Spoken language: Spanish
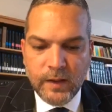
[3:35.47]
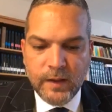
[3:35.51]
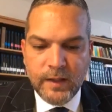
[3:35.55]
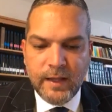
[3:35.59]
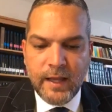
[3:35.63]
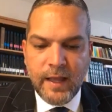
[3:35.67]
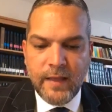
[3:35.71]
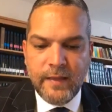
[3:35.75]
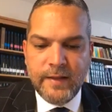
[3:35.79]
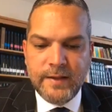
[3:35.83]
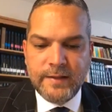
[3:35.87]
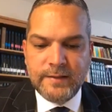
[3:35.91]

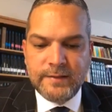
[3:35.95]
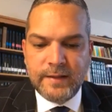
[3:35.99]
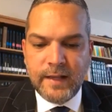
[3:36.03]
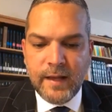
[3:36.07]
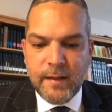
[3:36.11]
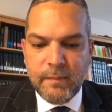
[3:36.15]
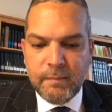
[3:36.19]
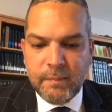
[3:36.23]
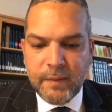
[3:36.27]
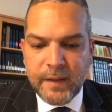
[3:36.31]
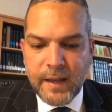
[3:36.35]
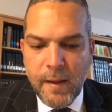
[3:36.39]
que
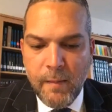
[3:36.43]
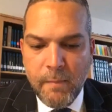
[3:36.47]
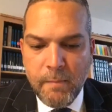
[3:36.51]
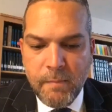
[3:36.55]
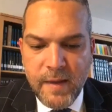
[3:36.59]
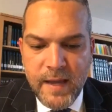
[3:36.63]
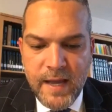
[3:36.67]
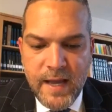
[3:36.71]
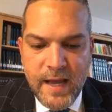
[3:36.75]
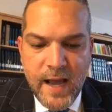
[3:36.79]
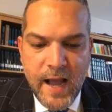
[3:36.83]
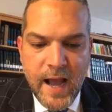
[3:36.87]
dice que
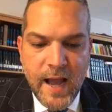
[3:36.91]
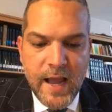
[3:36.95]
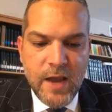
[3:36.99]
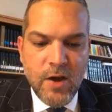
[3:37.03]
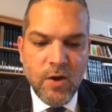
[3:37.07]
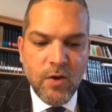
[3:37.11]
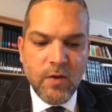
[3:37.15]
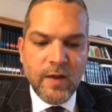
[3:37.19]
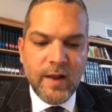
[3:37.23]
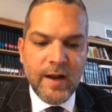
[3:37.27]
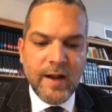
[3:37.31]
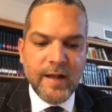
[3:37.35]
Pinjas,
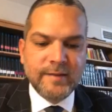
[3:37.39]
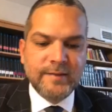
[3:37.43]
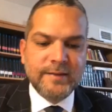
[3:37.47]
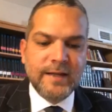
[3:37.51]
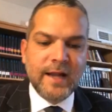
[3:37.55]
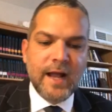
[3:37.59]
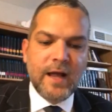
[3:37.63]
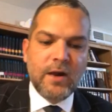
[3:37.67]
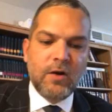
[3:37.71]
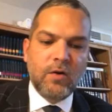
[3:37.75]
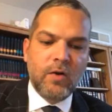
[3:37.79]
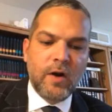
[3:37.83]
hijo de
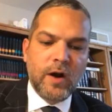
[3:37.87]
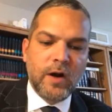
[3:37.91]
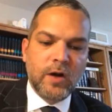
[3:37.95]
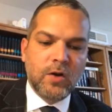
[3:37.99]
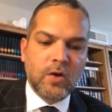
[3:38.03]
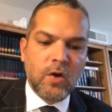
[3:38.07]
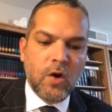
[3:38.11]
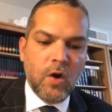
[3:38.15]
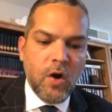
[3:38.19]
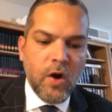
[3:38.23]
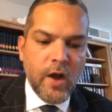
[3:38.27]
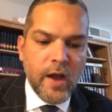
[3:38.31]
Eleazar Aarón el
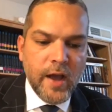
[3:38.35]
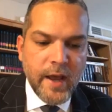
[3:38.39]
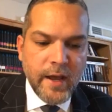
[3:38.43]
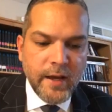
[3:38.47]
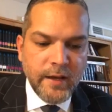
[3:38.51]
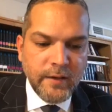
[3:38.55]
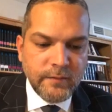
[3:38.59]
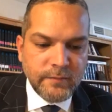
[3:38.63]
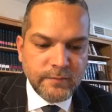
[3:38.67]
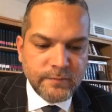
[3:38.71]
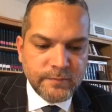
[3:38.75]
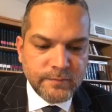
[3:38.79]

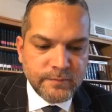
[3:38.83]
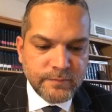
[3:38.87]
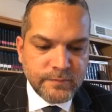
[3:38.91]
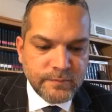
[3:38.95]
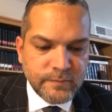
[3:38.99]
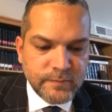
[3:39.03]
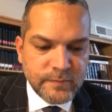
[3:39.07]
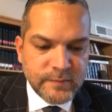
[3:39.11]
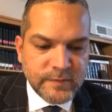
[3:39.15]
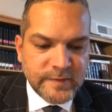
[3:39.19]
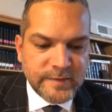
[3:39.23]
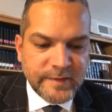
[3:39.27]
Cohen,
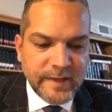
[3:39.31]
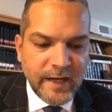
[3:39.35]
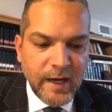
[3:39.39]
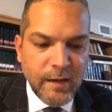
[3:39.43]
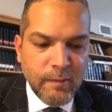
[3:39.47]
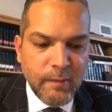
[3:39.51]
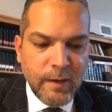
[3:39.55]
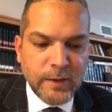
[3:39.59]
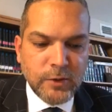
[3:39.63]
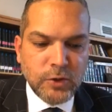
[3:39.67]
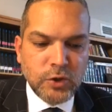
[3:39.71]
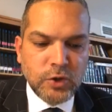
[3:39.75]
se
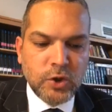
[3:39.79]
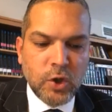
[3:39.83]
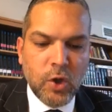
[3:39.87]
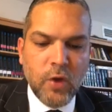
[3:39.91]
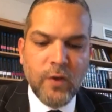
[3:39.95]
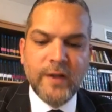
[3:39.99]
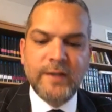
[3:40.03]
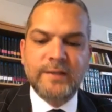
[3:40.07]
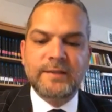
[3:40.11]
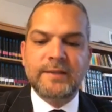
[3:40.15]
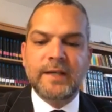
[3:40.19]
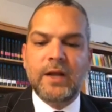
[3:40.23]

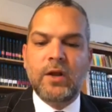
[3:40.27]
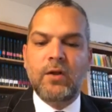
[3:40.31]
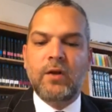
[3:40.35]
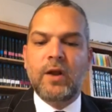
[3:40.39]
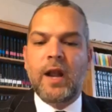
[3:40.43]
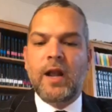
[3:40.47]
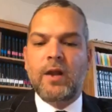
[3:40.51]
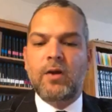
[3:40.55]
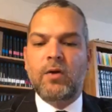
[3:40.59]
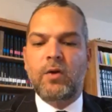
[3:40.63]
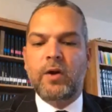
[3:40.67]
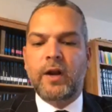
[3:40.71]
levantó del seno de
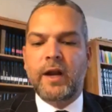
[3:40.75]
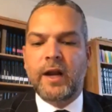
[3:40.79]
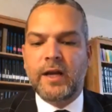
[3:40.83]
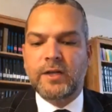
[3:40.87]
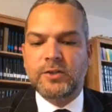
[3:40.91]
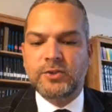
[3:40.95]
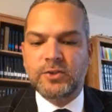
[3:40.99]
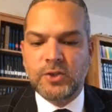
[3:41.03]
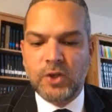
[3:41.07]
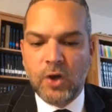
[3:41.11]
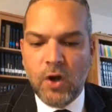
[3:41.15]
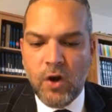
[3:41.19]
la
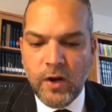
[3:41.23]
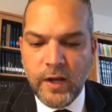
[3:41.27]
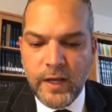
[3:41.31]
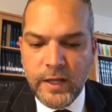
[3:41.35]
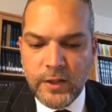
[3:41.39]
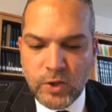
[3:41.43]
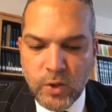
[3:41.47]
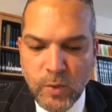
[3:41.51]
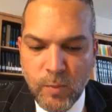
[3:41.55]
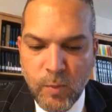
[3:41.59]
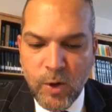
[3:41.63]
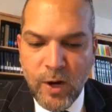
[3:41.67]
congregación
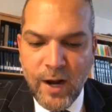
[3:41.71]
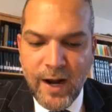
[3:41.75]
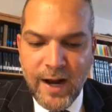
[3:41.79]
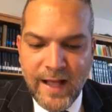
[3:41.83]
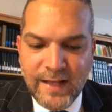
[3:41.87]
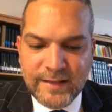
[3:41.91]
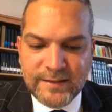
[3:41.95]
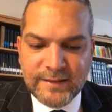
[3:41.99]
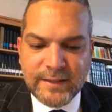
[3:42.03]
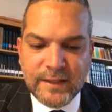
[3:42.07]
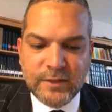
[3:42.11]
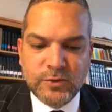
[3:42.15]
y tomó la
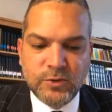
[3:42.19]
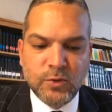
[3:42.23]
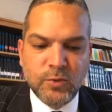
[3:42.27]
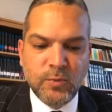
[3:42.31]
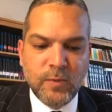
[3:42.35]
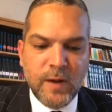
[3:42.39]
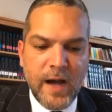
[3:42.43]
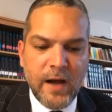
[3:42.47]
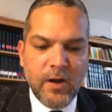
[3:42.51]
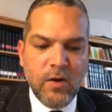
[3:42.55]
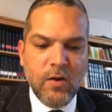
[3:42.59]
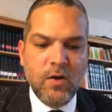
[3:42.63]
lanza en su
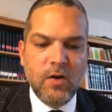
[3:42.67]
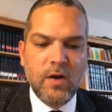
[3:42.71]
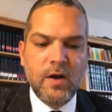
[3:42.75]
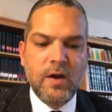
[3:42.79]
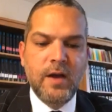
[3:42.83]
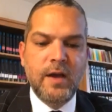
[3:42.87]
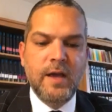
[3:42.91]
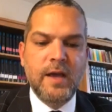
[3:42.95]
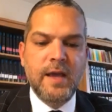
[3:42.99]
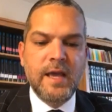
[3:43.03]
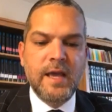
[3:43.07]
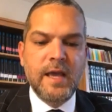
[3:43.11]
mano
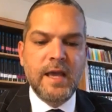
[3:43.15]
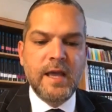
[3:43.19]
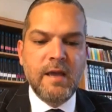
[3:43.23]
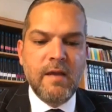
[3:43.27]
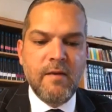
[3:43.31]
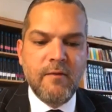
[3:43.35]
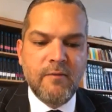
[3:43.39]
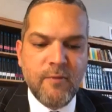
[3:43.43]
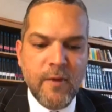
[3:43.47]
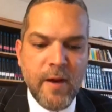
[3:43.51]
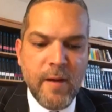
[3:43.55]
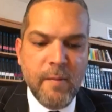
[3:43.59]

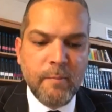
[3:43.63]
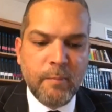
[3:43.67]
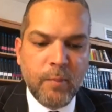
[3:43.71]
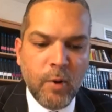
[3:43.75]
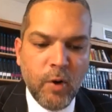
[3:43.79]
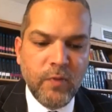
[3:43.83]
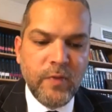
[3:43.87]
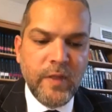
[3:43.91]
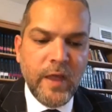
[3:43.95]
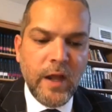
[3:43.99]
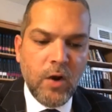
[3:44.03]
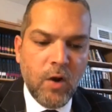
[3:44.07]
y fue en
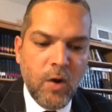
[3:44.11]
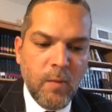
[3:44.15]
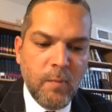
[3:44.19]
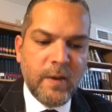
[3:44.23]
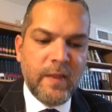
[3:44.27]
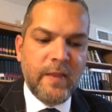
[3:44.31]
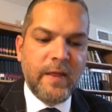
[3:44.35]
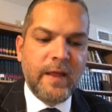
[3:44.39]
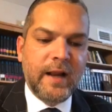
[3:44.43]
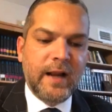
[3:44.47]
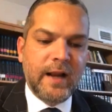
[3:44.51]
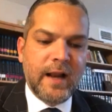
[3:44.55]
pos del
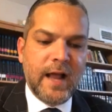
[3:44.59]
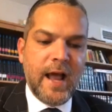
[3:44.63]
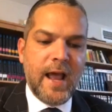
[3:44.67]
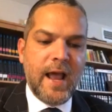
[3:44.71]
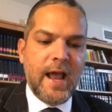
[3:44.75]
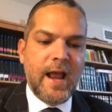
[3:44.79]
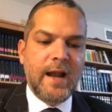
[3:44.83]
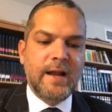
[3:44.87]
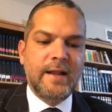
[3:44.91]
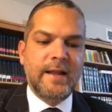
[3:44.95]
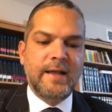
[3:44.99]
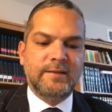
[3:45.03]
hombre de
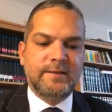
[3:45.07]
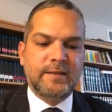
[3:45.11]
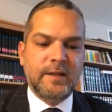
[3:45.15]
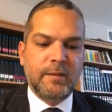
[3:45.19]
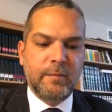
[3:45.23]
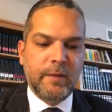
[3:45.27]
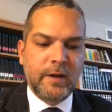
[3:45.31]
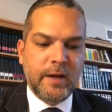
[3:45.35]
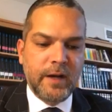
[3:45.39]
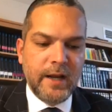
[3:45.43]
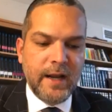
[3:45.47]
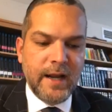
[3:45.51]
Israel de
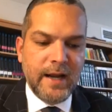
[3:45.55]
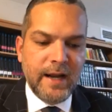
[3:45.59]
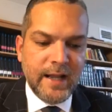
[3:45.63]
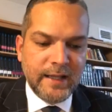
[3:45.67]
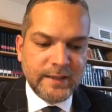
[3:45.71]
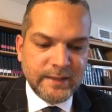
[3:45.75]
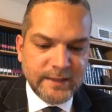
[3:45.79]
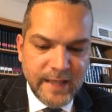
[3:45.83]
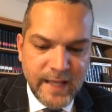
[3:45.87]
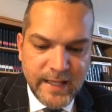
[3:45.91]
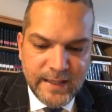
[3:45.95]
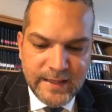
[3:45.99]
Simri en
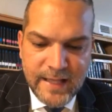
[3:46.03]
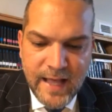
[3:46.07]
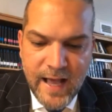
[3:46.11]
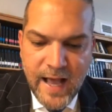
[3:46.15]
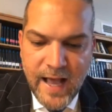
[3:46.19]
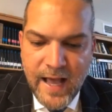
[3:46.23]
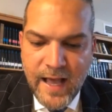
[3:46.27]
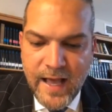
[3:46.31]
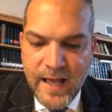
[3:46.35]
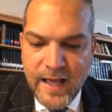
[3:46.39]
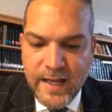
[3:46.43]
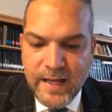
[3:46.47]
la
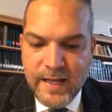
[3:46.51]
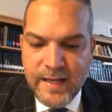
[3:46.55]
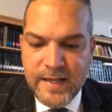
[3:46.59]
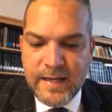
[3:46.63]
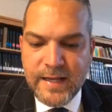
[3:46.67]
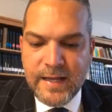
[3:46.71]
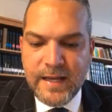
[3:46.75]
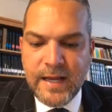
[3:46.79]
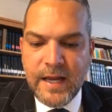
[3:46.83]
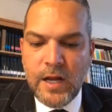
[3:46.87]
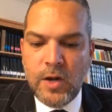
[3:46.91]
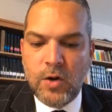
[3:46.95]
tienda
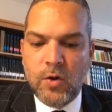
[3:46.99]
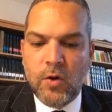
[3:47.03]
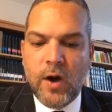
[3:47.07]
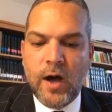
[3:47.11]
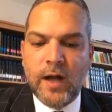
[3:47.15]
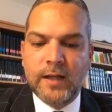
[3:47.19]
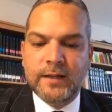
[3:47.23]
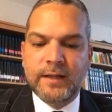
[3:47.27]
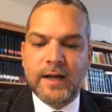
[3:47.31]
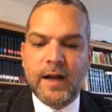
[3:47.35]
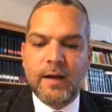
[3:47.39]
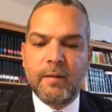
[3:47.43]
y los
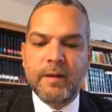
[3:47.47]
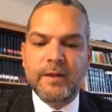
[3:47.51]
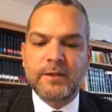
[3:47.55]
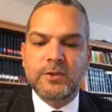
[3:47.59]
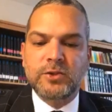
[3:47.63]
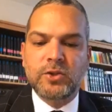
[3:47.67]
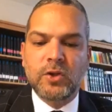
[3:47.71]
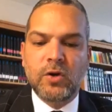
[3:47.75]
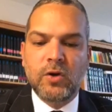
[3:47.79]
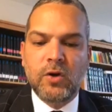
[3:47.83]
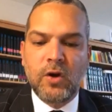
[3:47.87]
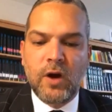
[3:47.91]

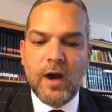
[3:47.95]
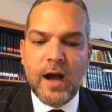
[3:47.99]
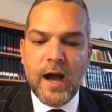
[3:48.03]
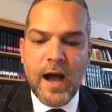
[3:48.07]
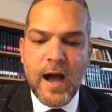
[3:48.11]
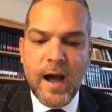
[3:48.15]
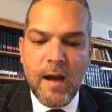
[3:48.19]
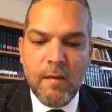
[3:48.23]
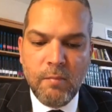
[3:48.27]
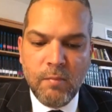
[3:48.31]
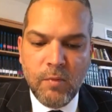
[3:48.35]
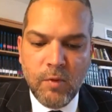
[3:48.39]
atravesó
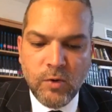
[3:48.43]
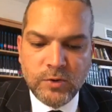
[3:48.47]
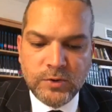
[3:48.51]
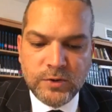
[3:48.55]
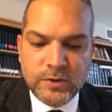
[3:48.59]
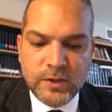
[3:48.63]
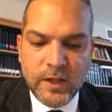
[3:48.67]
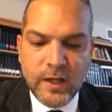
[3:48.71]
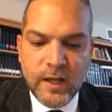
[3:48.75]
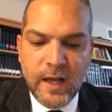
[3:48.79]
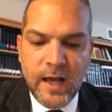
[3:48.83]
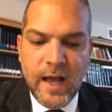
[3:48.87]
a
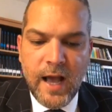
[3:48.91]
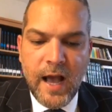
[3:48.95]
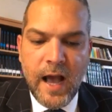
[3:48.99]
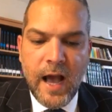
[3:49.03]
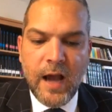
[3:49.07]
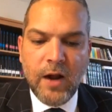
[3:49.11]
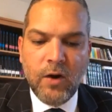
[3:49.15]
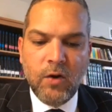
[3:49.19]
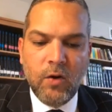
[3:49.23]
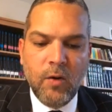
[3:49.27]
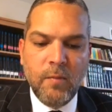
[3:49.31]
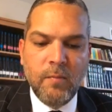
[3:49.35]
ambos,
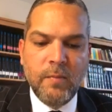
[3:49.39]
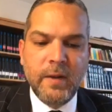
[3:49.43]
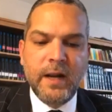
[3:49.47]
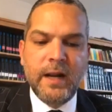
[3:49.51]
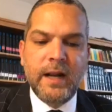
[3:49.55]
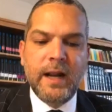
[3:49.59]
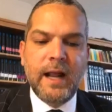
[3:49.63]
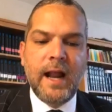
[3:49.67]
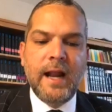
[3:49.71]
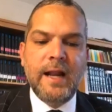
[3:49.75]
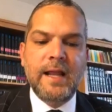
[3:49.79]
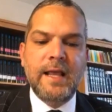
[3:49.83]
al hombre
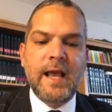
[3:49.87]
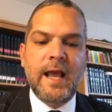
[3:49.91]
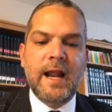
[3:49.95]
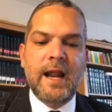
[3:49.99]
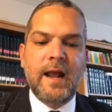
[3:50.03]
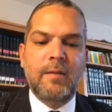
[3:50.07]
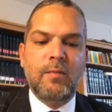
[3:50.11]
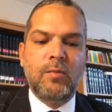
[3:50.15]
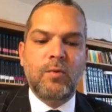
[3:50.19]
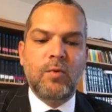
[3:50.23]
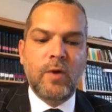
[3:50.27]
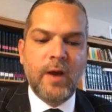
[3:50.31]
israelí y a
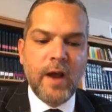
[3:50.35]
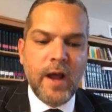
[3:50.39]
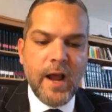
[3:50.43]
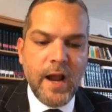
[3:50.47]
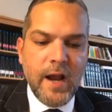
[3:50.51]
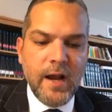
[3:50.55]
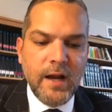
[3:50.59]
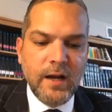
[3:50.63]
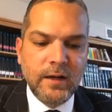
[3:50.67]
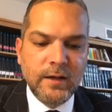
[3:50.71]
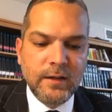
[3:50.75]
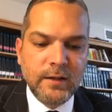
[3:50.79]
la
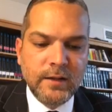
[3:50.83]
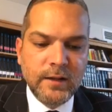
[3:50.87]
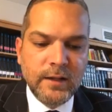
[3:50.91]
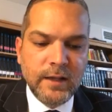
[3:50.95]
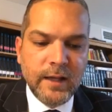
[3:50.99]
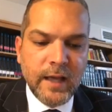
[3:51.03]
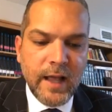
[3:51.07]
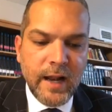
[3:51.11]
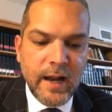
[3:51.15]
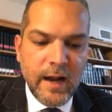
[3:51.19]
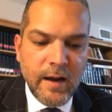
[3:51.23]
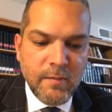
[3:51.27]
mujer
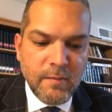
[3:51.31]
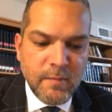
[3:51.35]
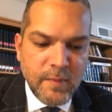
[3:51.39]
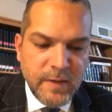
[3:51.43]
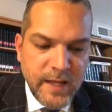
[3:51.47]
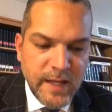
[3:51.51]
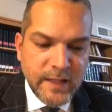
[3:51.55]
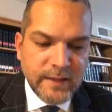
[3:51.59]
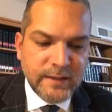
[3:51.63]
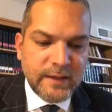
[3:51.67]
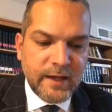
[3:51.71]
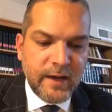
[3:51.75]
en el
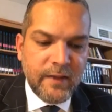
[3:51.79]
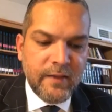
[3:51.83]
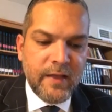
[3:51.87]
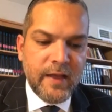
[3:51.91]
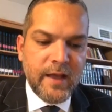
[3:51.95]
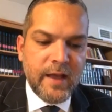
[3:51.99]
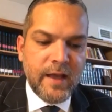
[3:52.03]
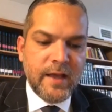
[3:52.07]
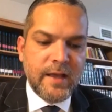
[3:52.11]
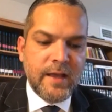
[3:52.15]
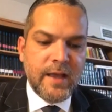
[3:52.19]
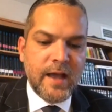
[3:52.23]
vientre
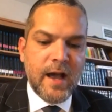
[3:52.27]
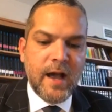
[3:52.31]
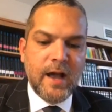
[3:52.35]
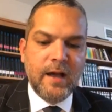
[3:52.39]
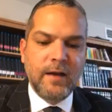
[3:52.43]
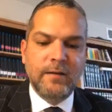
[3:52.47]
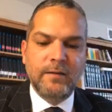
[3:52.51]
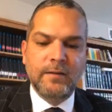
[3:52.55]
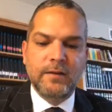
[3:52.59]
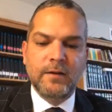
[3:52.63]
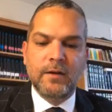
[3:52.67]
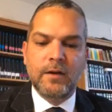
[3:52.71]
de
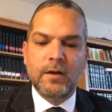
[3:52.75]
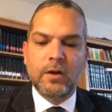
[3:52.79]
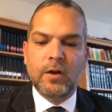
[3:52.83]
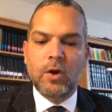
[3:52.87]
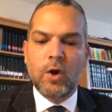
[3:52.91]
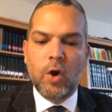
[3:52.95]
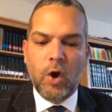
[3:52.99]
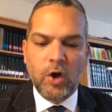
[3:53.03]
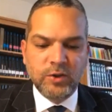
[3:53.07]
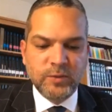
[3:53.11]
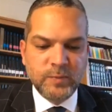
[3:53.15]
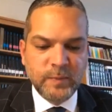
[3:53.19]
ella.
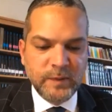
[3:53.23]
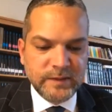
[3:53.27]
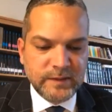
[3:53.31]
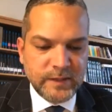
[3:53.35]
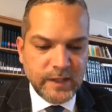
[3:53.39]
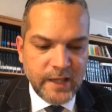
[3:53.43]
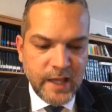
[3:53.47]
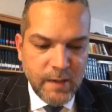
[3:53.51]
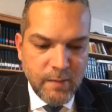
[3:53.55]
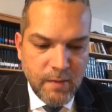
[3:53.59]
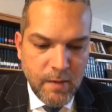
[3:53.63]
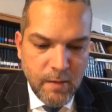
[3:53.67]
Cosby
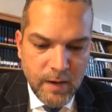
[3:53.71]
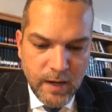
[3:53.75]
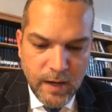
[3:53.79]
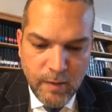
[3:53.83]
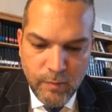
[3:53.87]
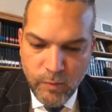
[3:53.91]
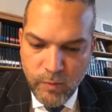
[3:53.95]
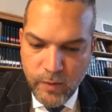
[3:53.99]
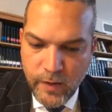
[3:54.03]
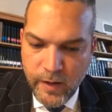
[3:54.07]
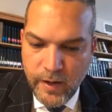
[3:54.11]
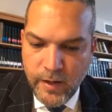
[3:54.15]
se llamaba la
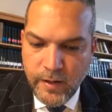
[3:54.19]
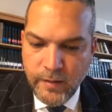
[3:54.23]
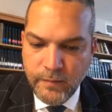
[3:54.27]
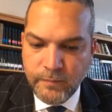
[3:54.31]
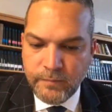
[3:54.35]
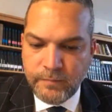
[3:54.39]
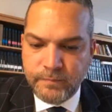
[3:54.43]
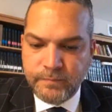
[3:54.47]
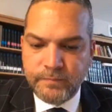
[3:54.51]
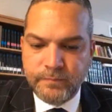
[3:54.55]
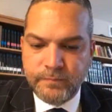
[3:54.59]
mujer.